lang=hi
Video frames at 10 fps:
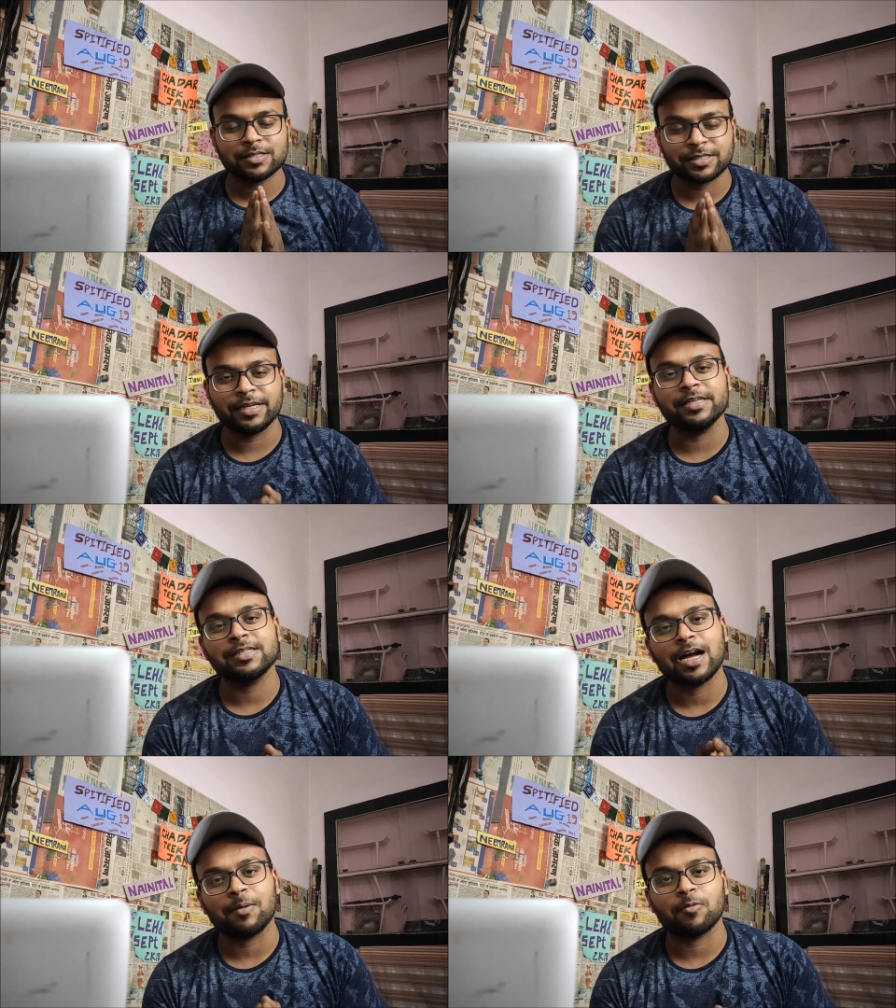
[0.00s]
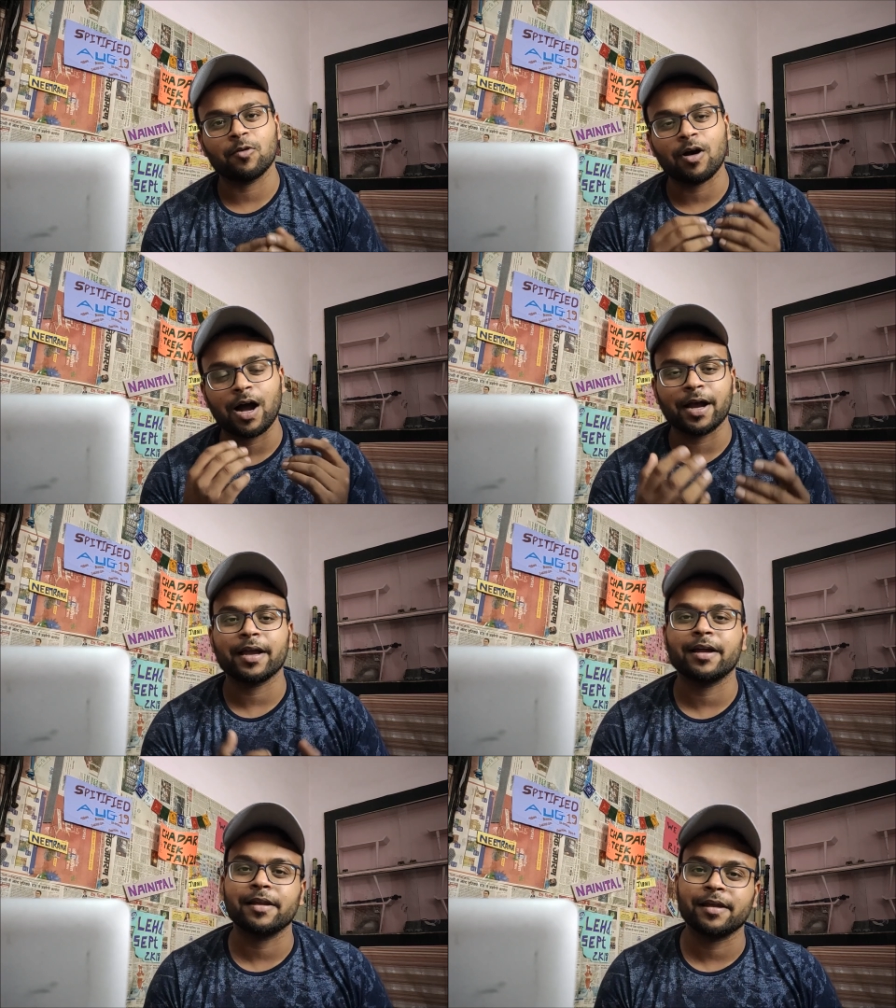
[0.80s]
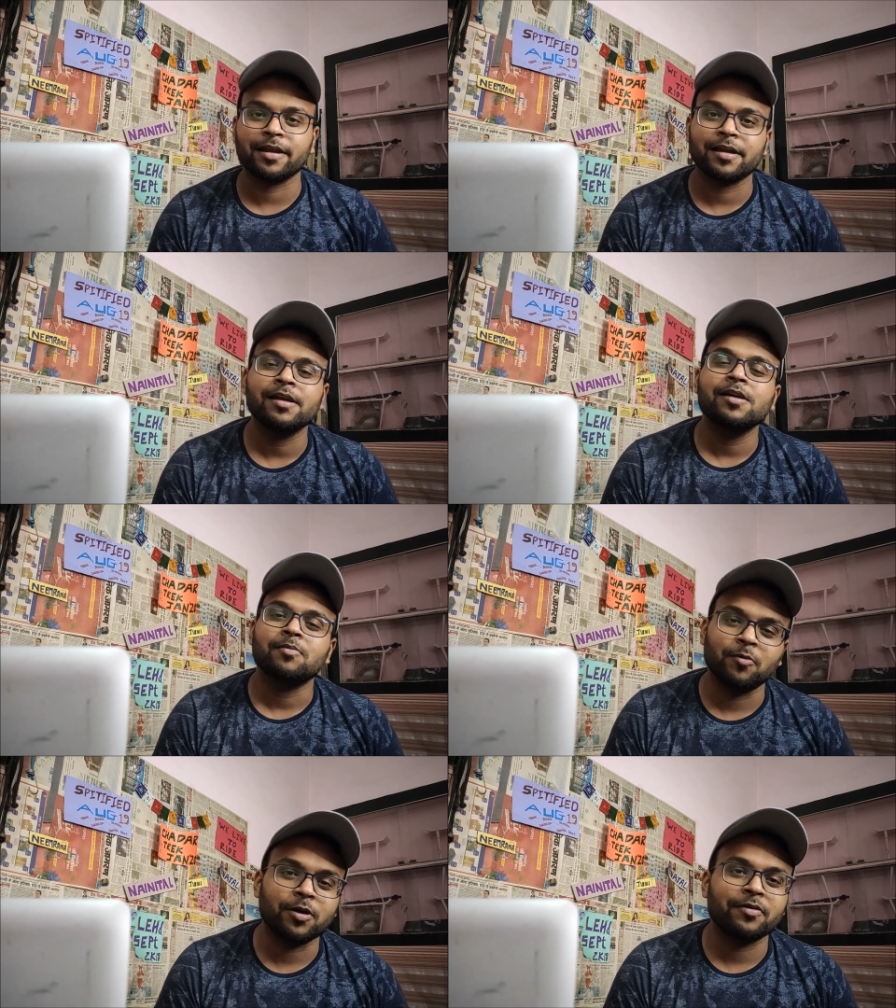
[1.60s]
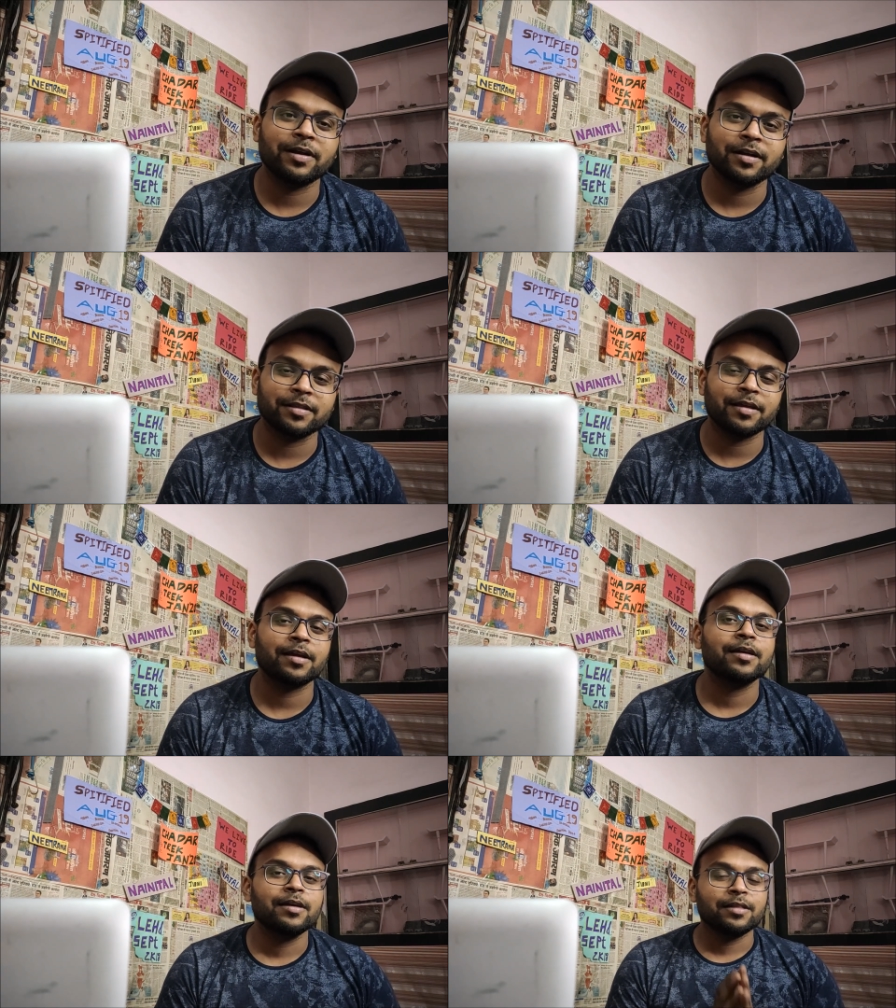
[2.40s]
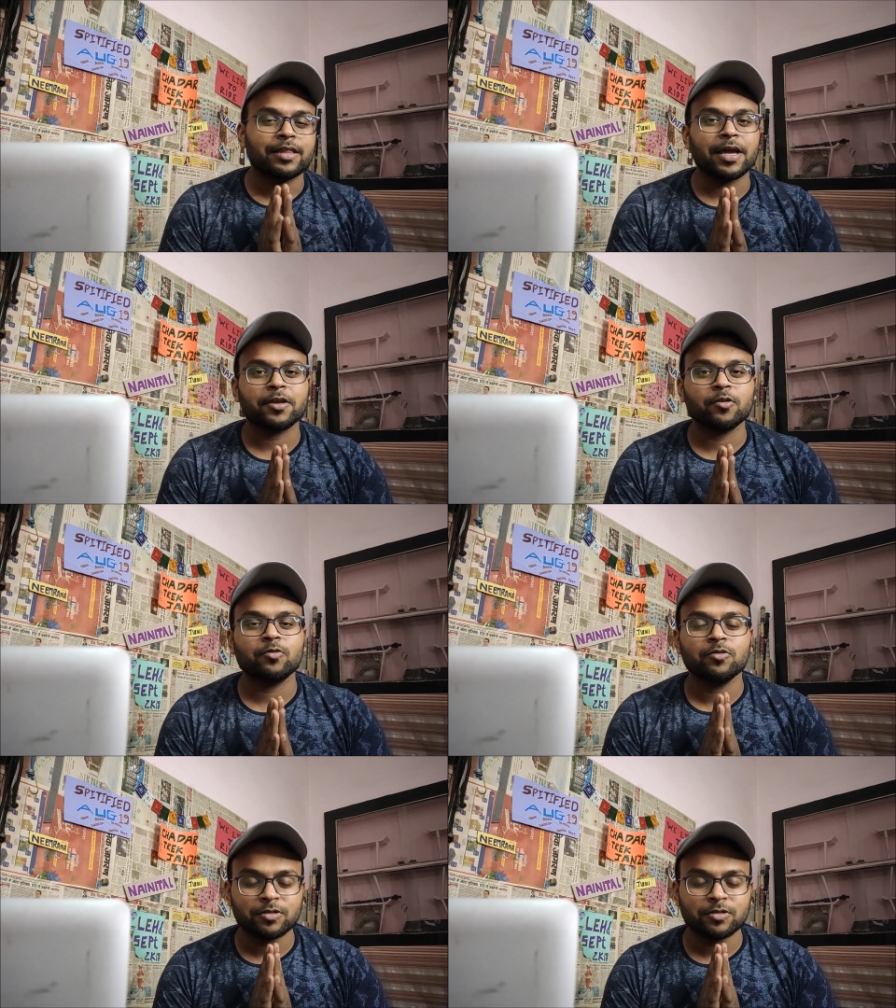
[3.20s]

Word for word: चीज़ आपको आगे करने के लिए मोटिवेट करती है थैंक यू